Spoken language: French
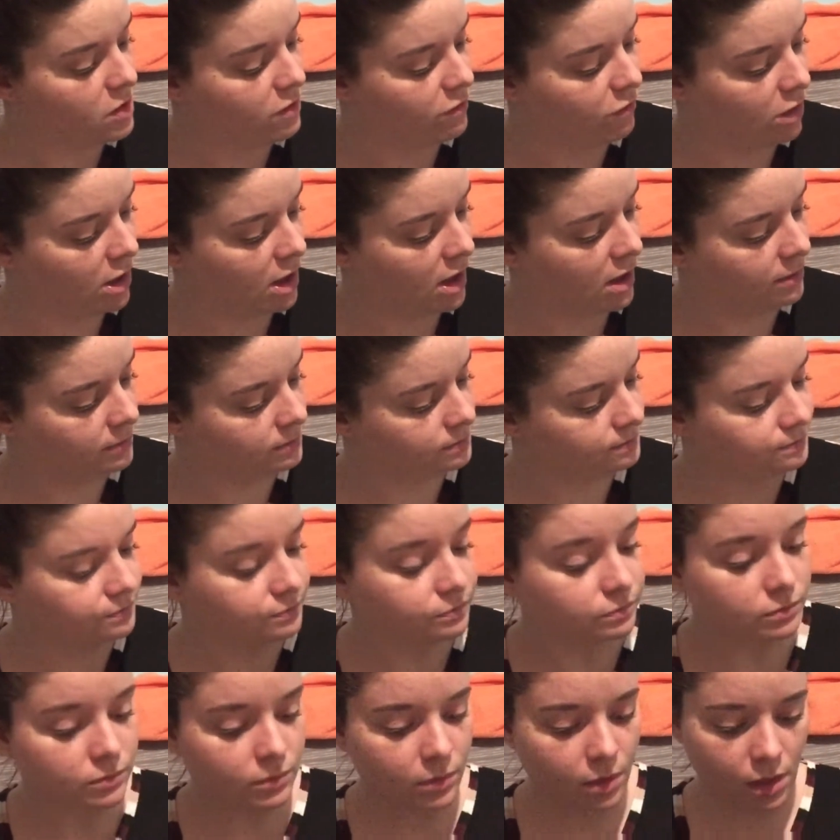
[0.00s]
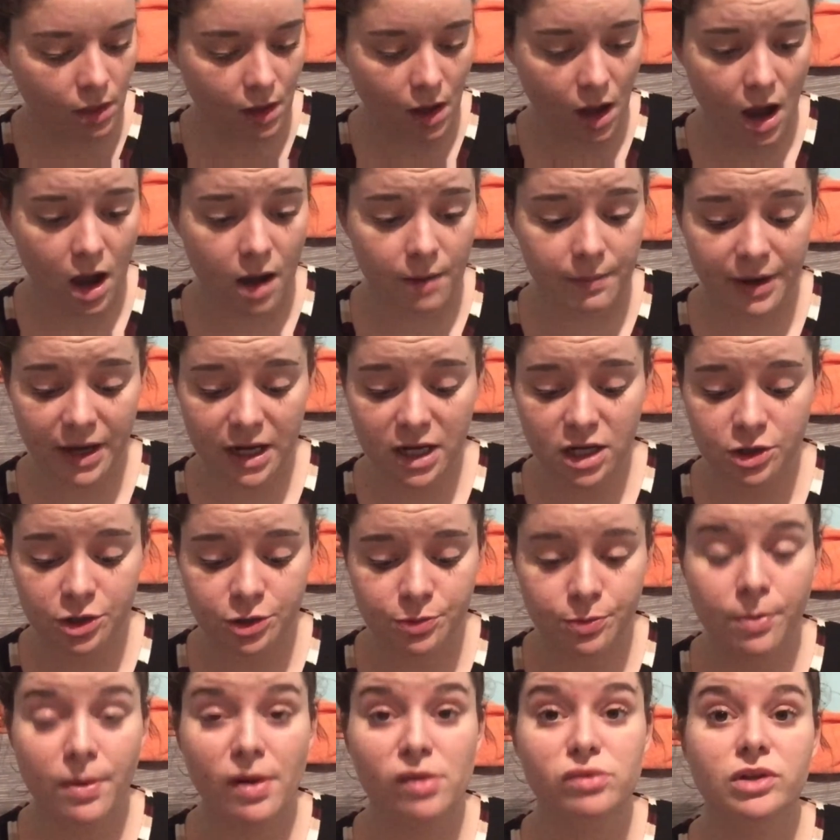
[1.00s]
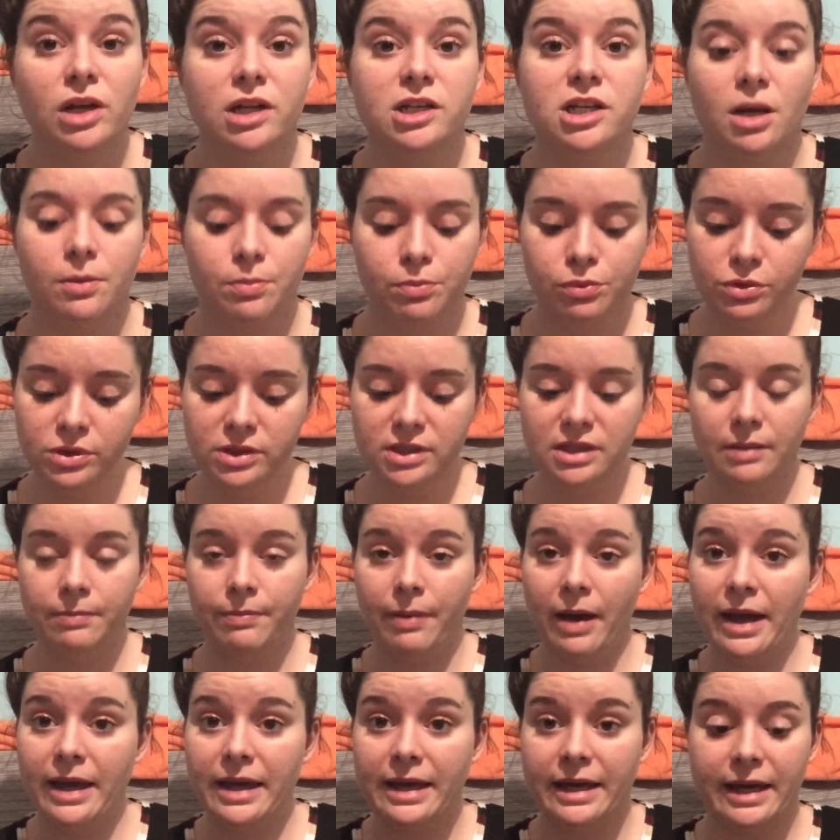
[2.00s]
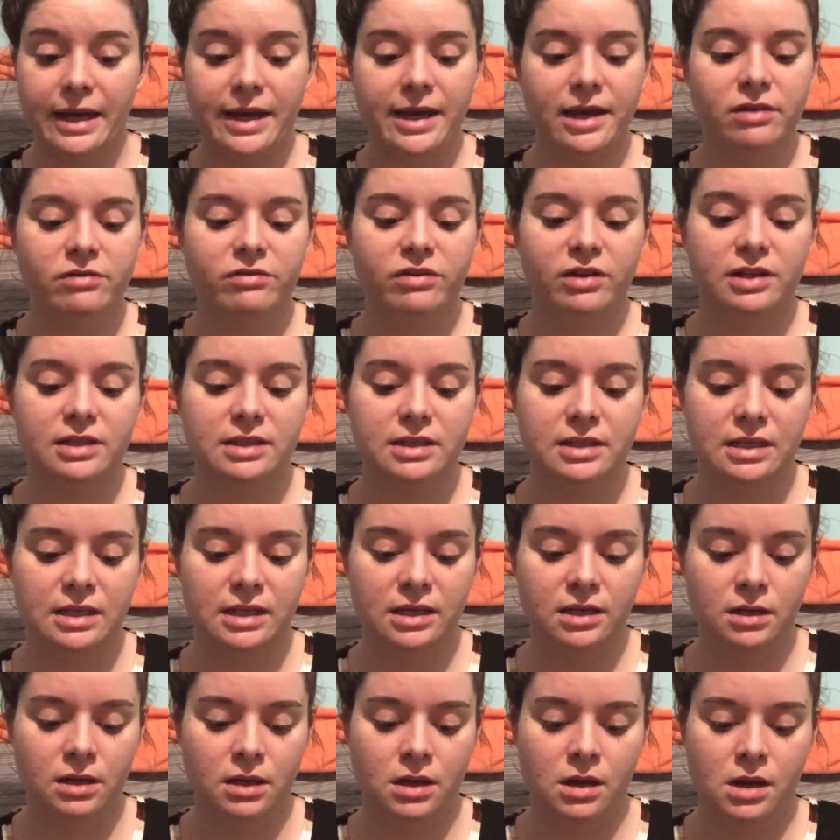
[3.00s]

voilà. Après, je peux pas vous en dire plus. C'est pas écrit en français.